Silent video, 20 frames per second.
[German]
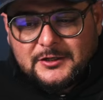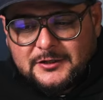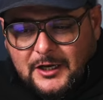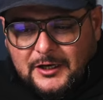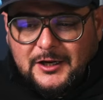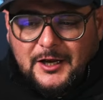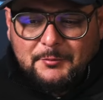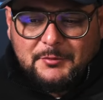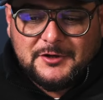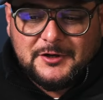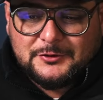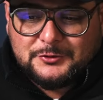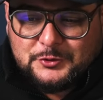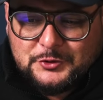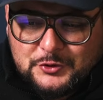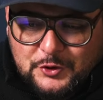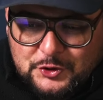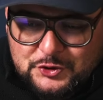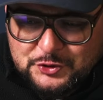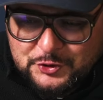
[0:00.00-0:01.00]
dann kann man
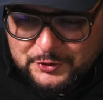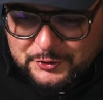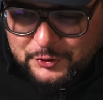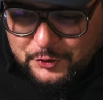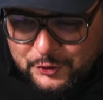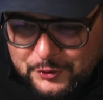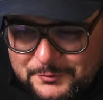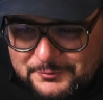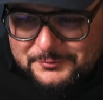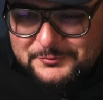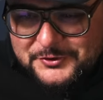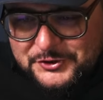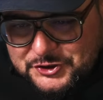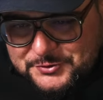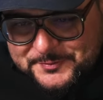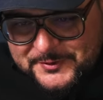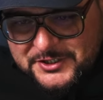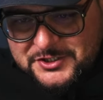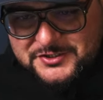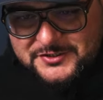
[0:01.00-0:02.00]
natürlich auch schön loben,
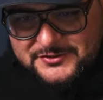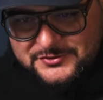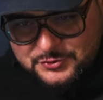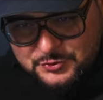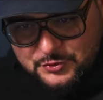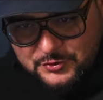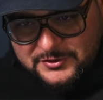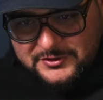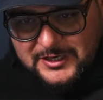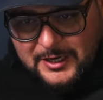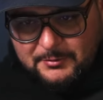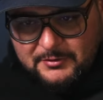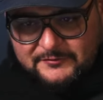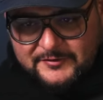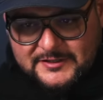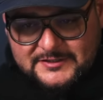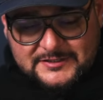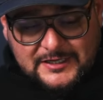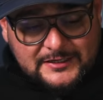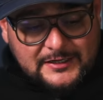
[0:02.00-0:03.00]
Gespräche suchen, aber
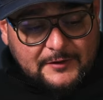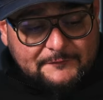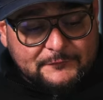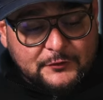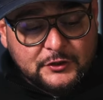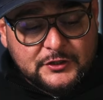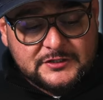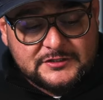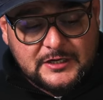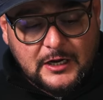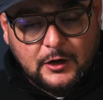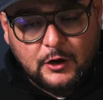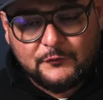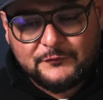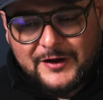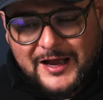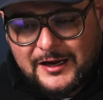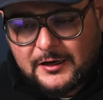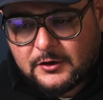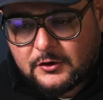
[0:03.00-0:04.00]
wenn es dann da wirklich
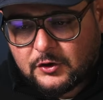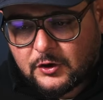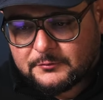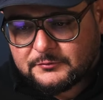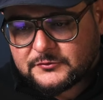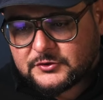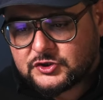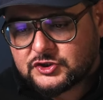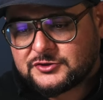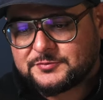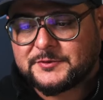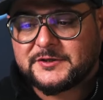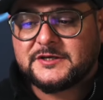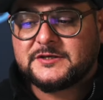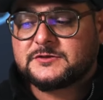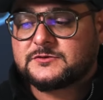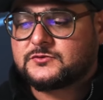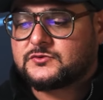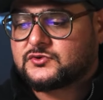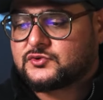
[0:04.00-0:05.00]
darauf ankommt, ein
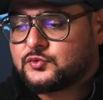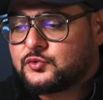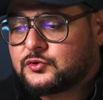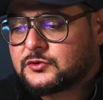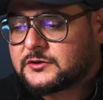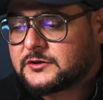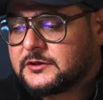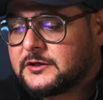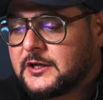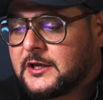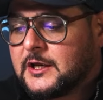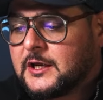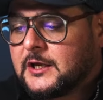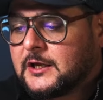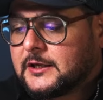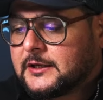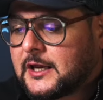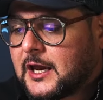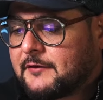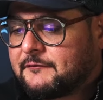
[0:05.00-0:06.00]
Gespräch zu suchen,
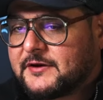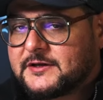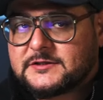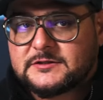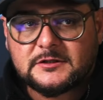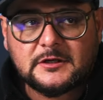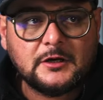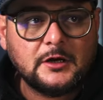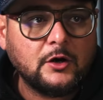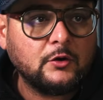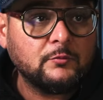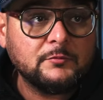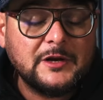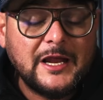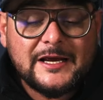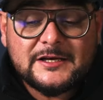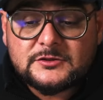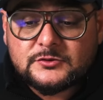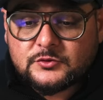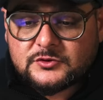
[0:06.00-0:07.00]
ja, wenn es äh, um
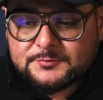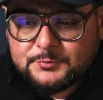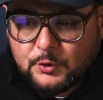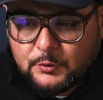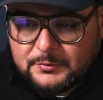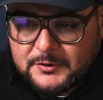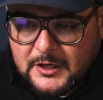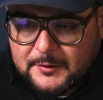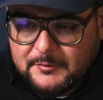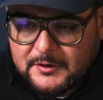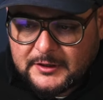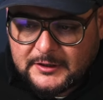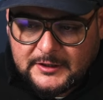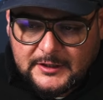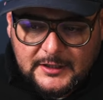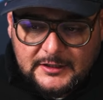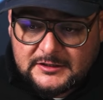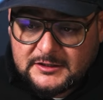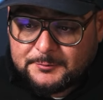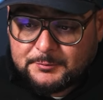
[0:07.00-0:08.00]
Leistungsprobleme
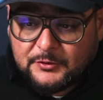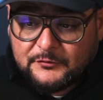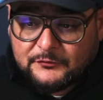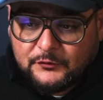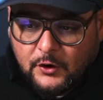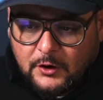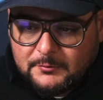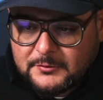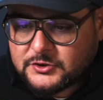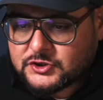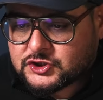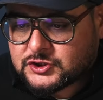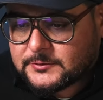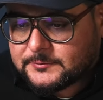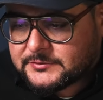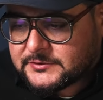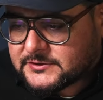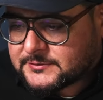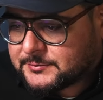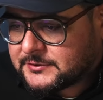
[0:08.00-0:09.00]
geht, die Performance
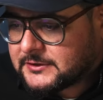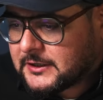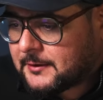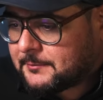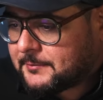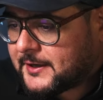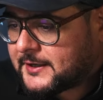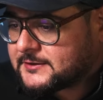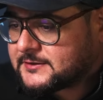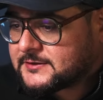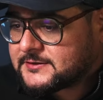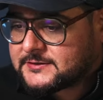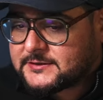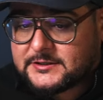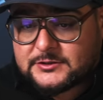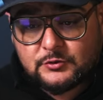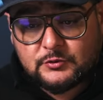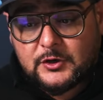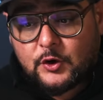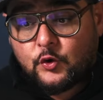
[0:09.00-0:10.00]
stimmt des Mitarbeiters
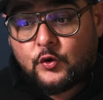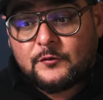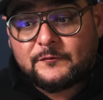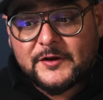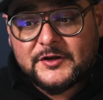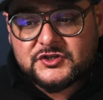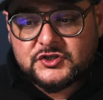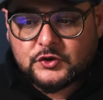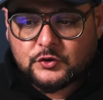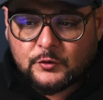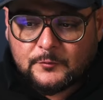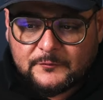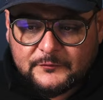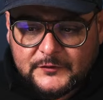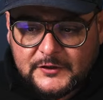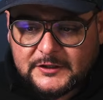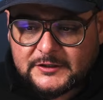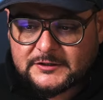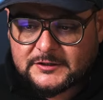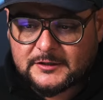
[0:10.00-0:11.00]
nicht oder irgendwelche
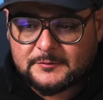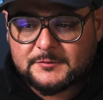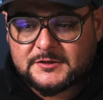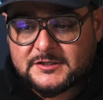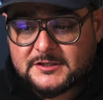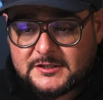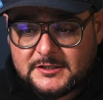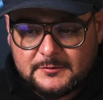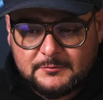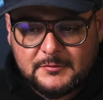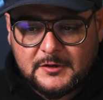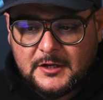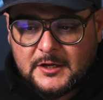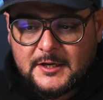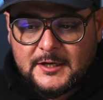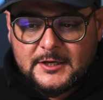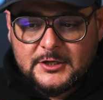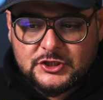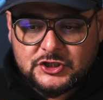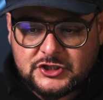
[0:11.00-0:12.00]
Konflikte im Team
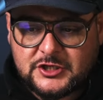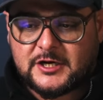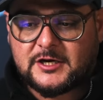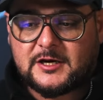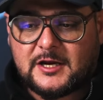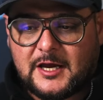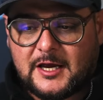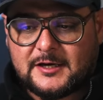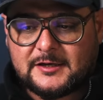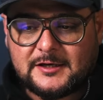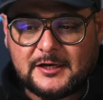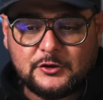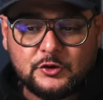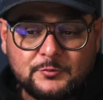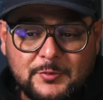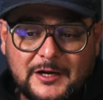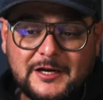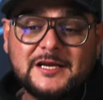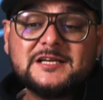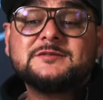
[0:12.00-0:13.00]
stehen an, dann
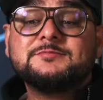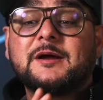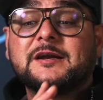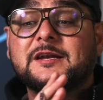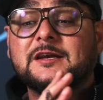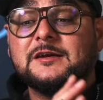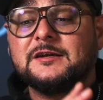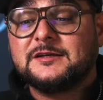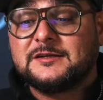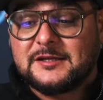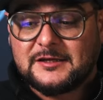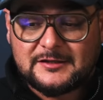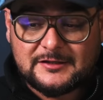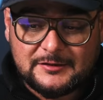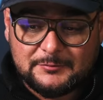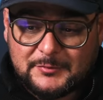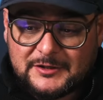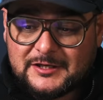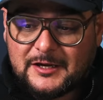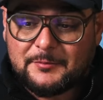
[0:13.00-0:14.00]
überlässt man den, die,
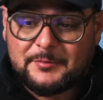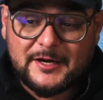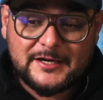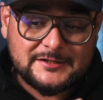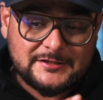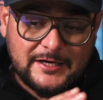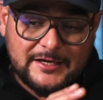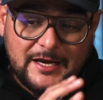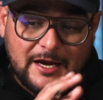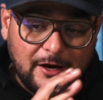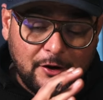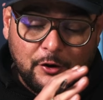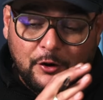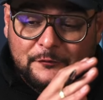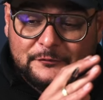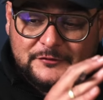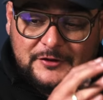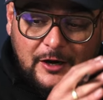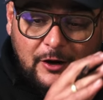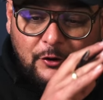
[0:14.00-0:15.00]
die Mitarbeiter ja oft ja